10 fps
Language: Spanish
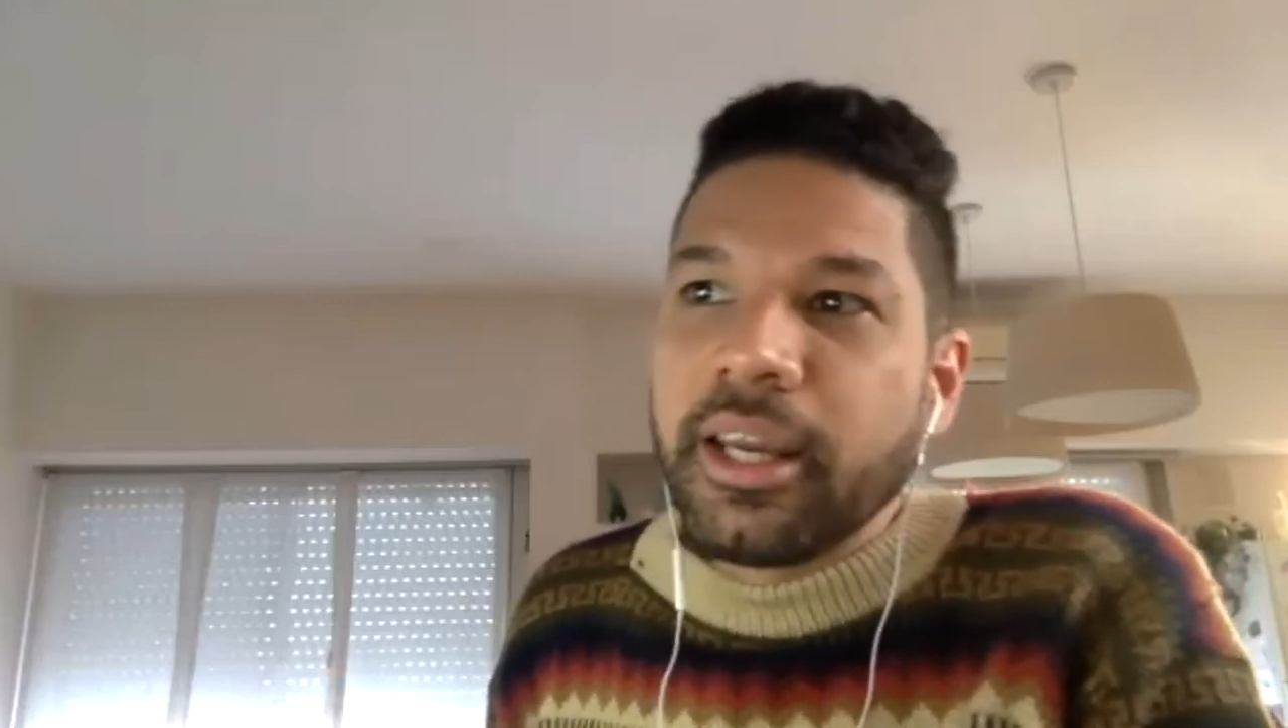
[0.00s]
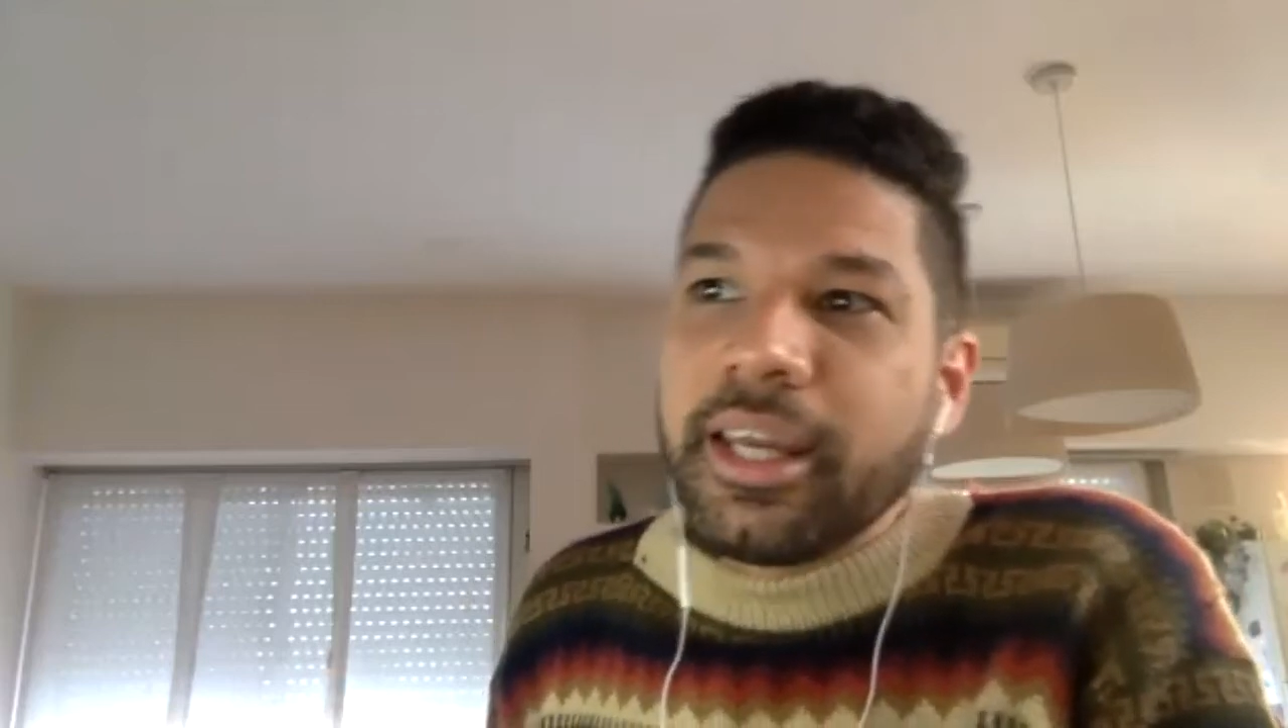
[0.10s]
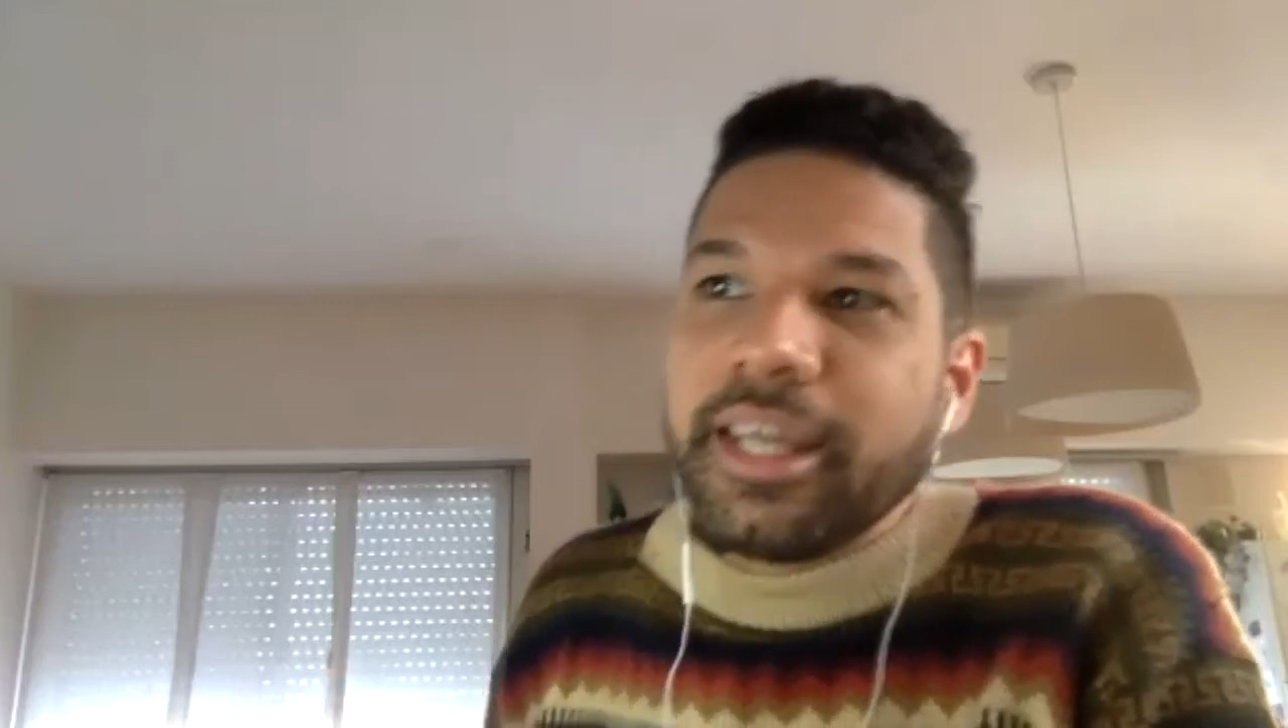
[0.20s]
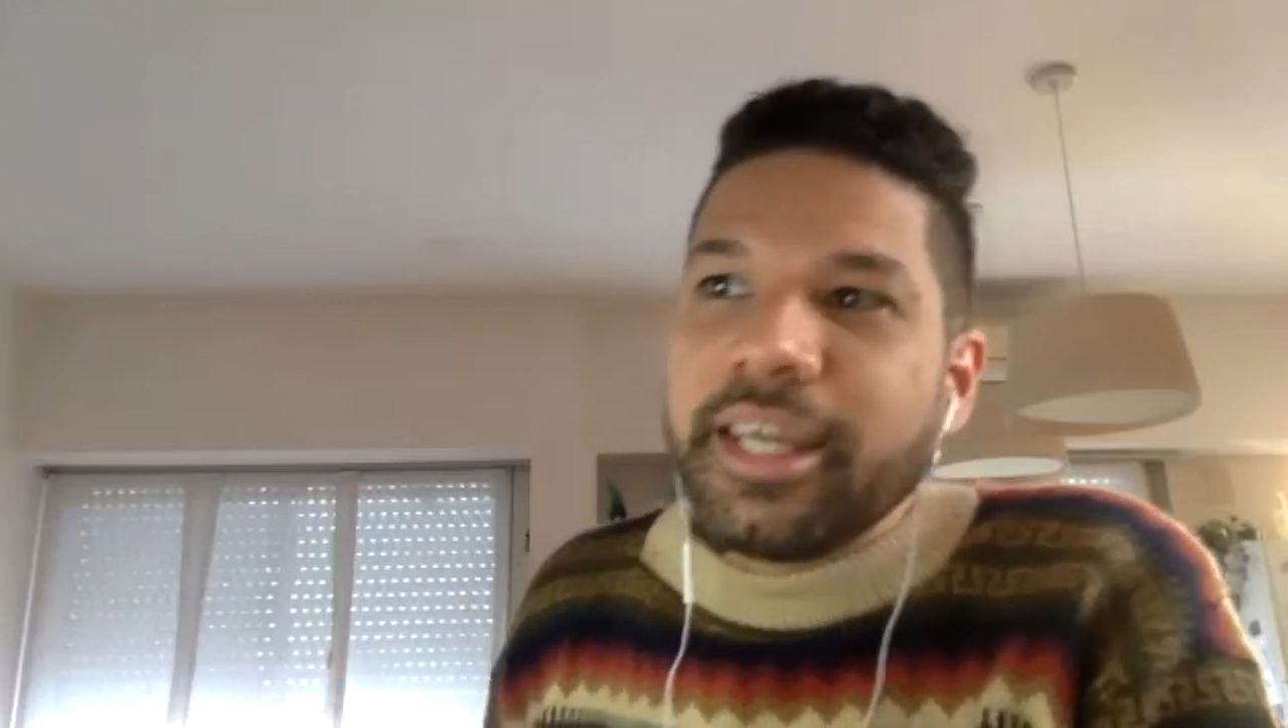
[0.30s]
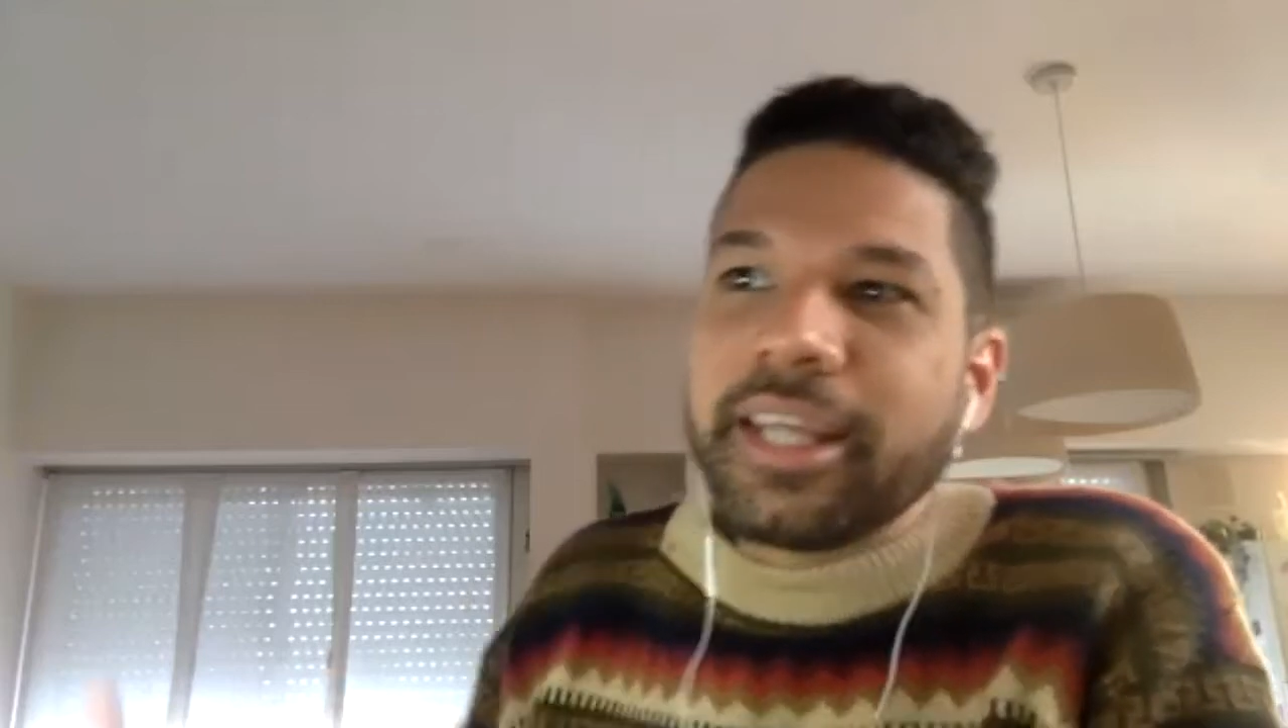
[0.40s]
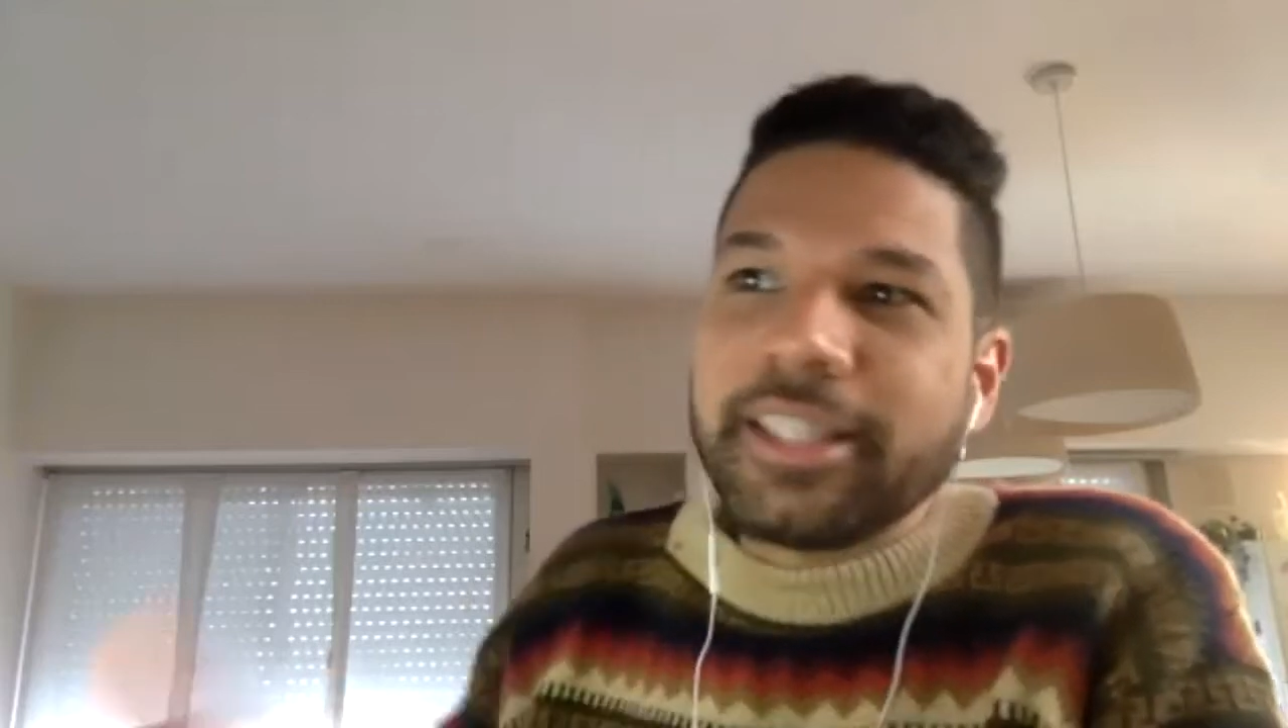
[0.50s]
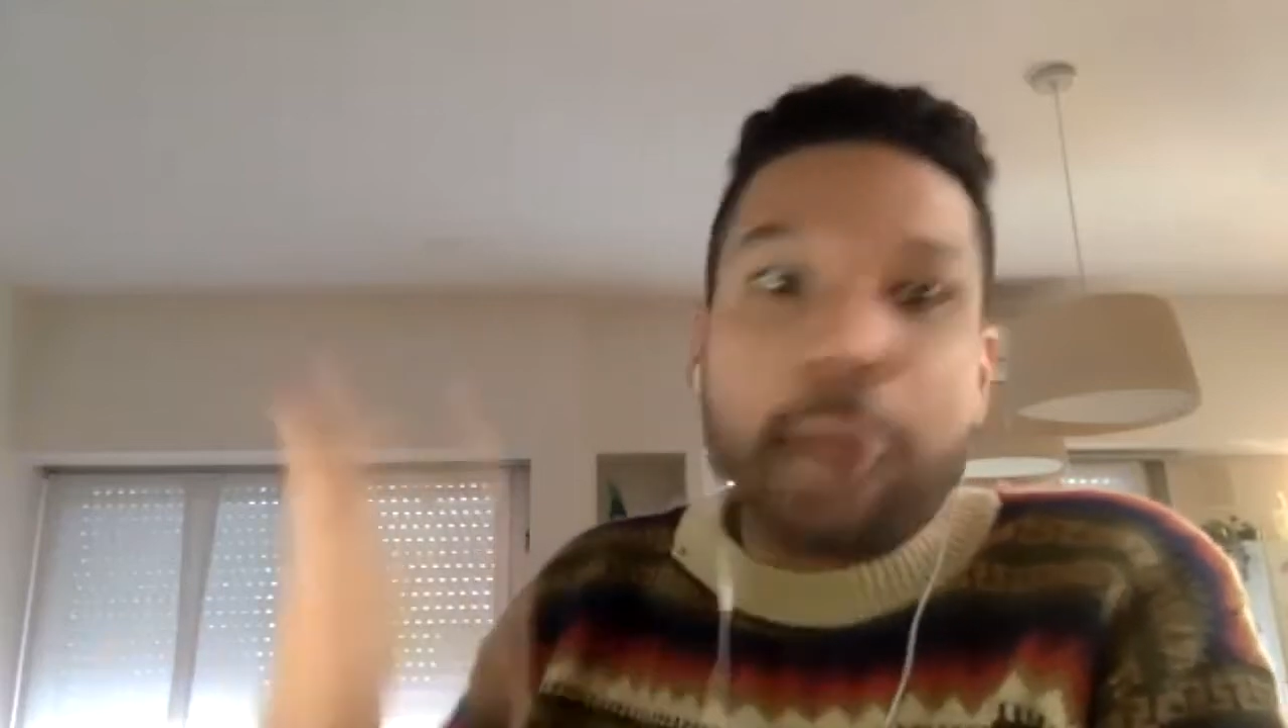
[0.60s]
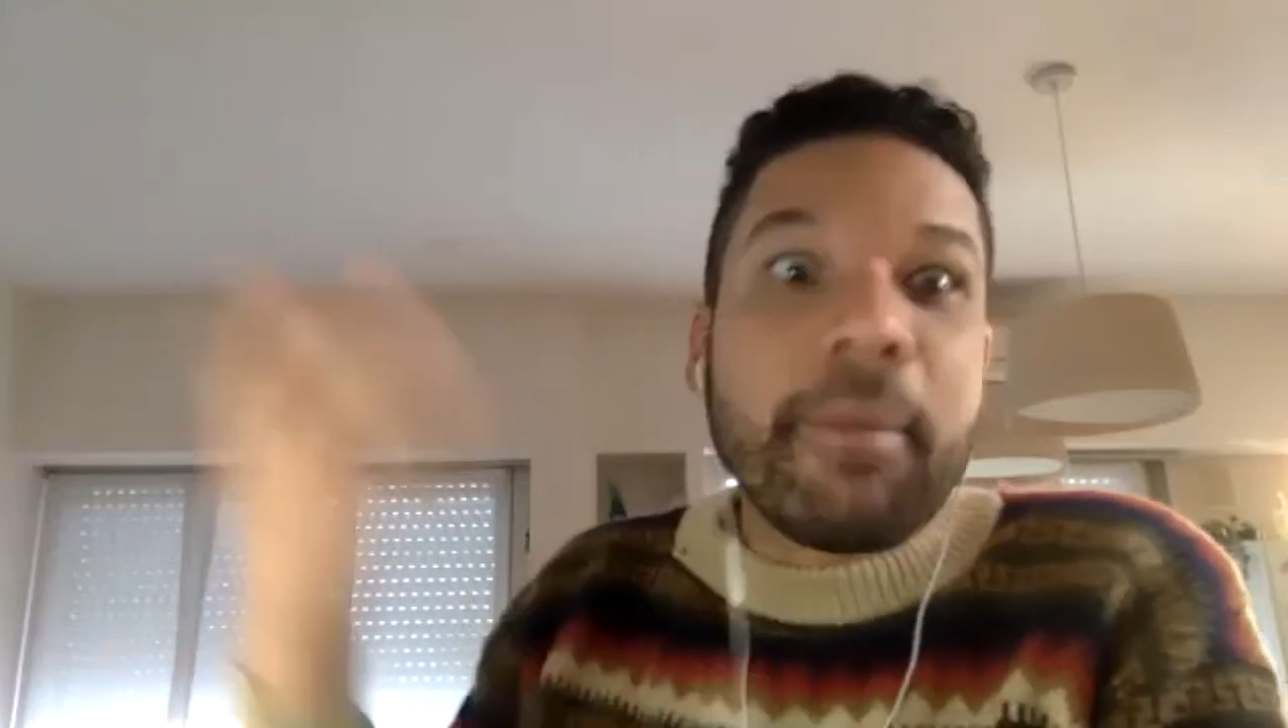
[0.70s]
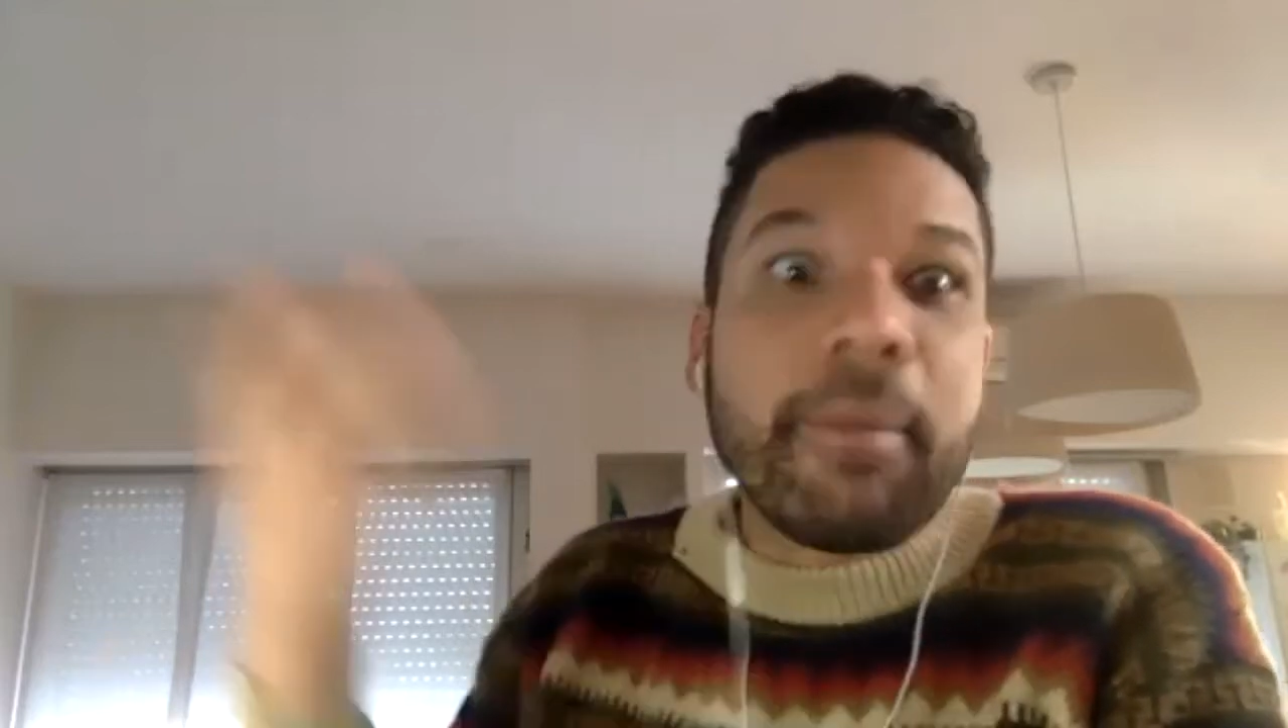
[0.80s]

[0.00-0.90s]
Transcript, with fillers: y que sean